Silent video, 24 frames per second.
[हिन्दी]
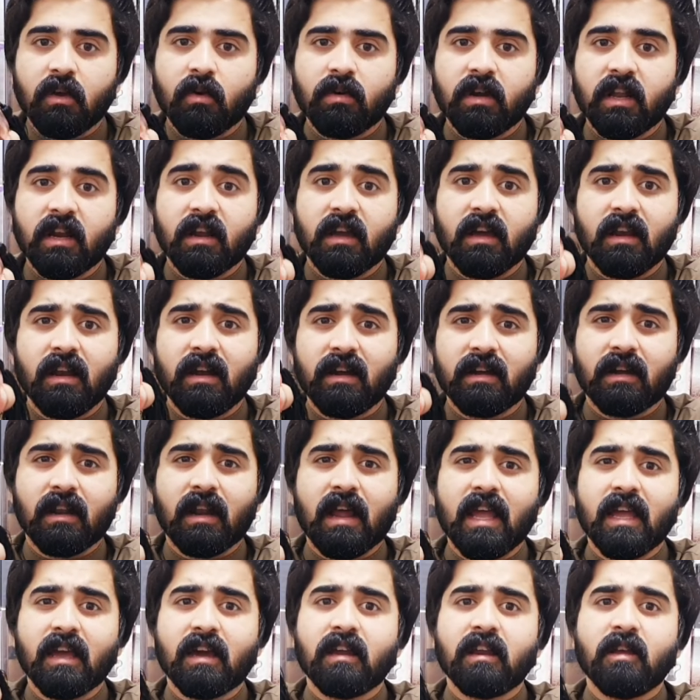ऑर्डर करें
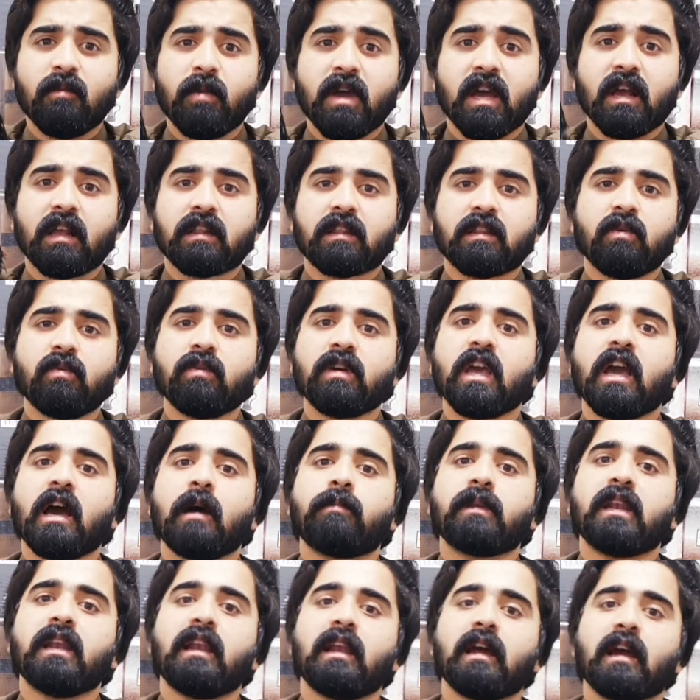ट्राई करें मैं कहता हूँ कि
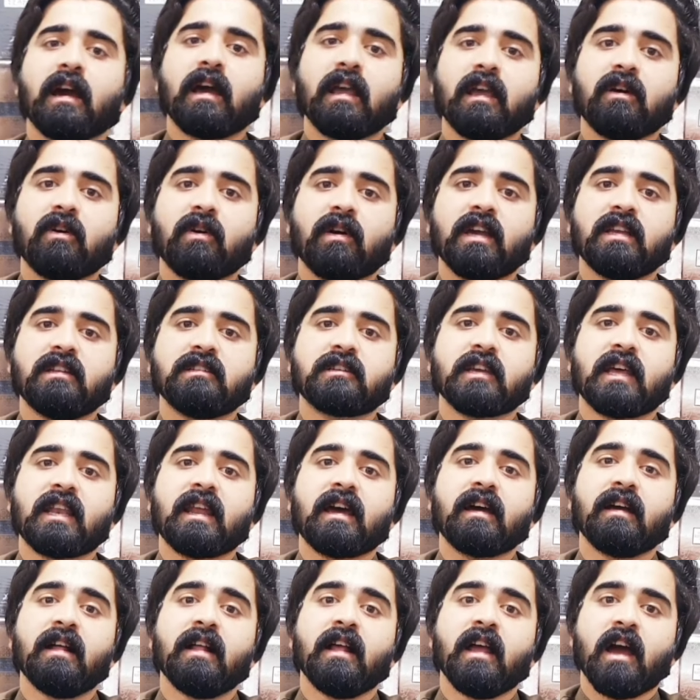आपने लगाया होगा इनशाला